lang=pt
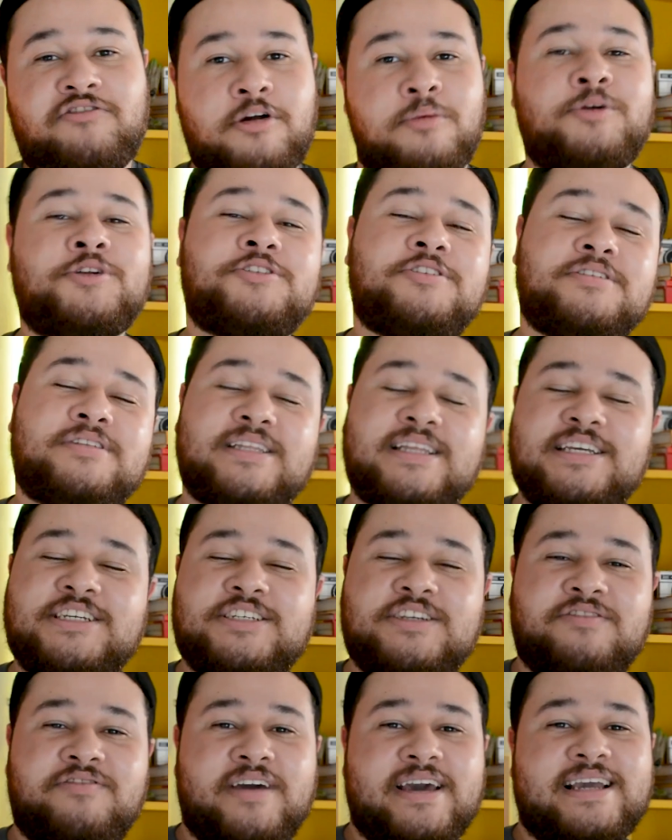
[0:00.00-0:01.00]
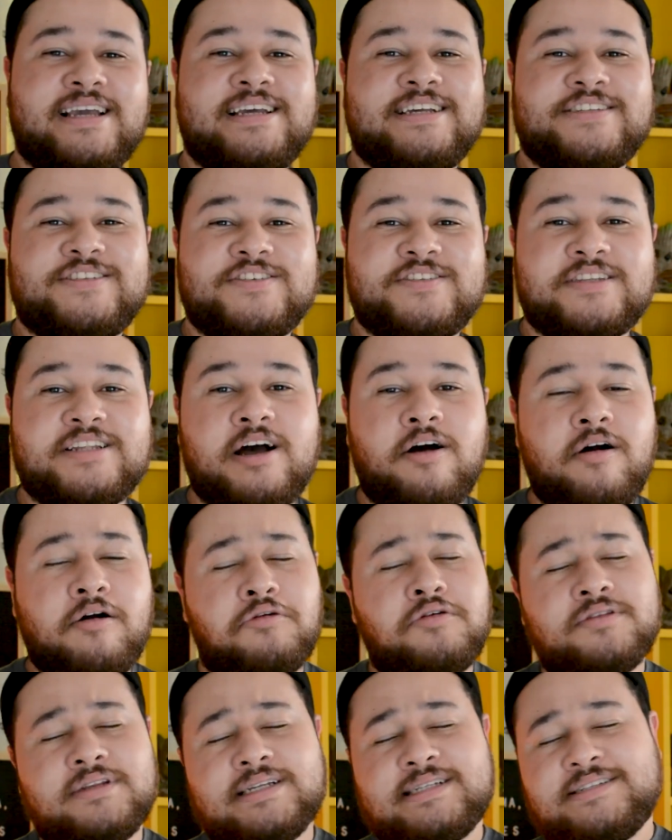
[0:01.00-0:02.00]
Foi muito triste ver que isso não
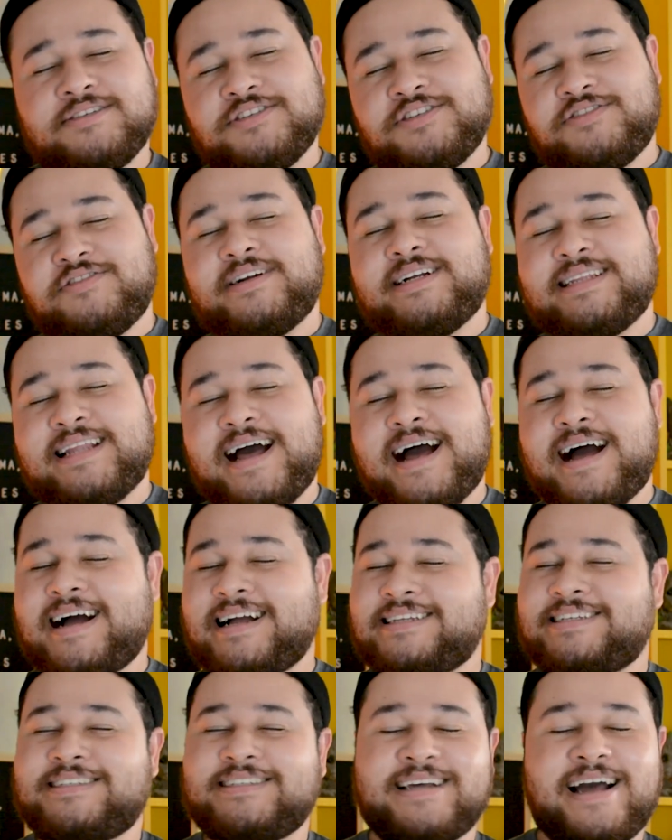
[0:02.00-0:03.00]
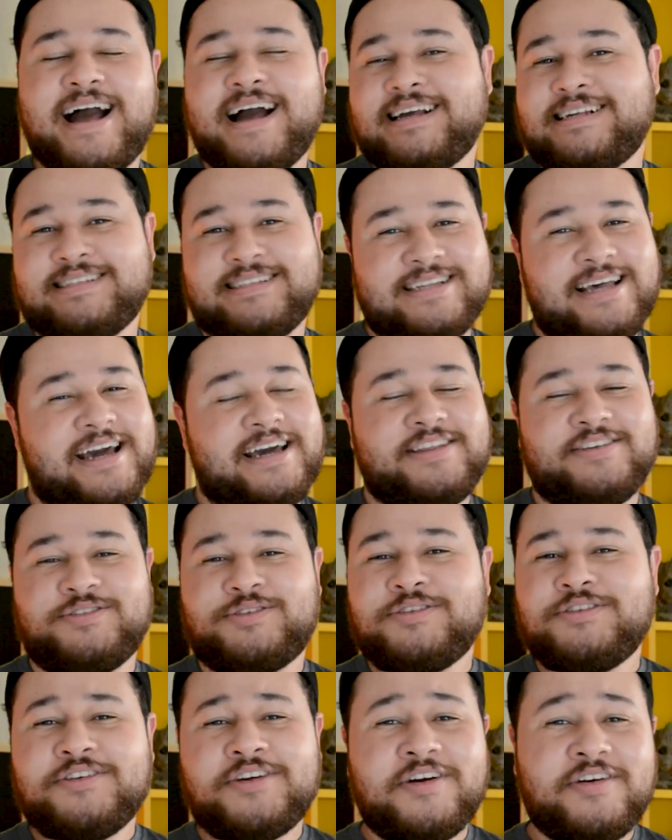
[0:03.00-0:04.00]
aconteceu de verdade. Ai, sério,
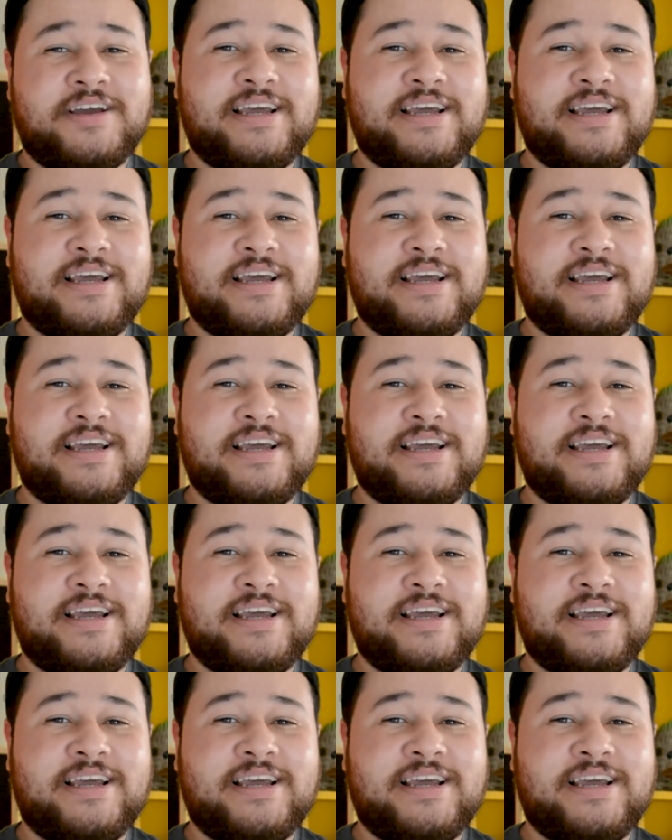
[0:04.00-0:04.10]
tudo que eu